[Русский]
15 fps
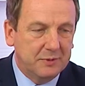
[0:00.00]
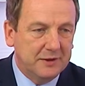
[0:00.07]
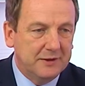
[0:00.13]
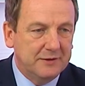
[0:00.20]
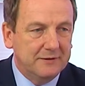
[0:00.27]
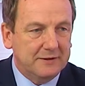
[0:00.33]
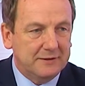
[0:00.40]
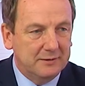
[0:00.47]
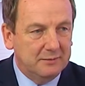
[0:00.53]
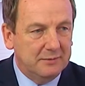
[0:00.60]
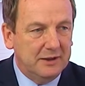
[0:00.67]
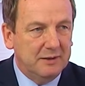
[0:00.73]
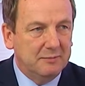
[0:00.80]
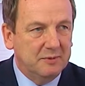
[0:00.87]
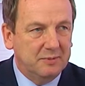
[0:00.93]
перед 9
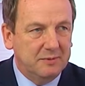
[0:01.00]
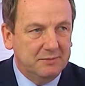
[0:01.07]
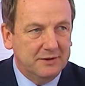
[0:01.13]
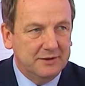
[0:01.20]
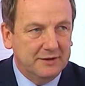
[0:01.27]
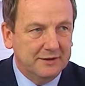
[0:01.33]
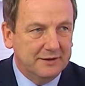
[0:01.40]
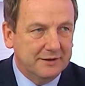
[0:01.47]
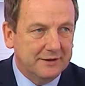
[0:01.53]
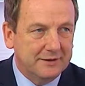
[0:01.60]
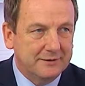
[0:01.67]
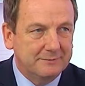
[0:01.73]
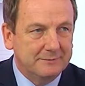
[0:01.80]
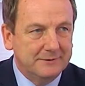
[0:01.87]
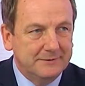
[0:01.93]
мая мы победителя
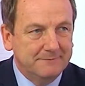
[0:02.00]
наградим.